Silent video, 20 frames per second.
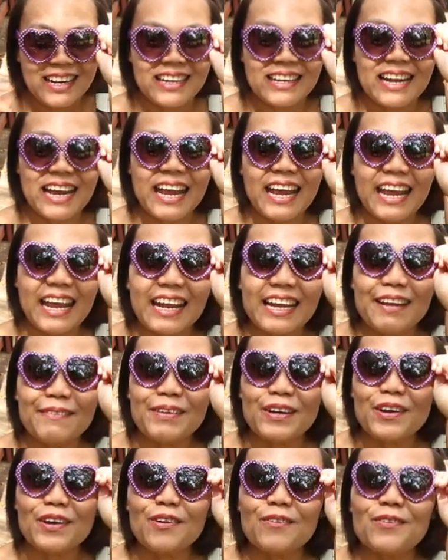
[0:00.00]
ในอันนี้
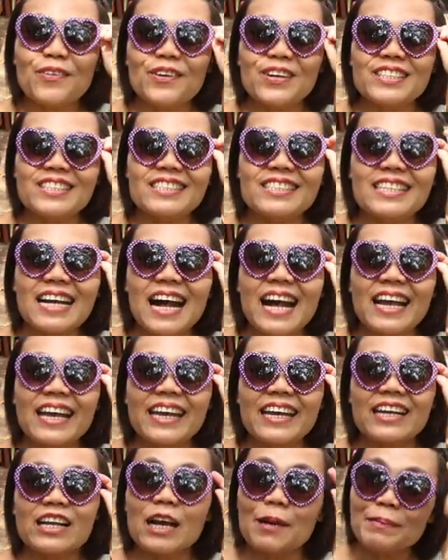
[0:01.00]
เป็นรูปหัวใจ
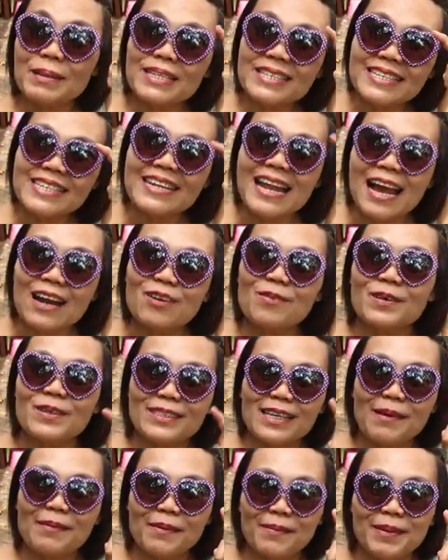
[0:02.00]
แล้วก็มีสีแดงรูปหัว
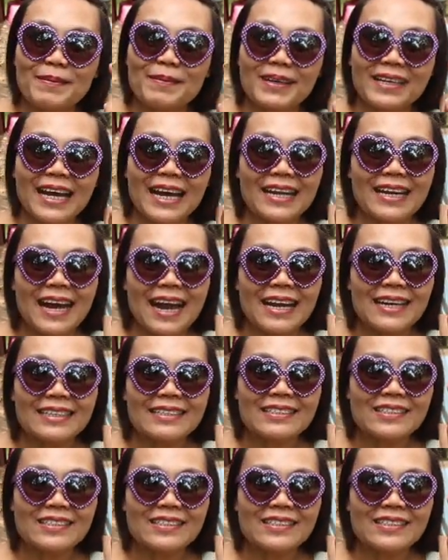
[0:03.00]
ใจแบบนี้เหมือนกันนะ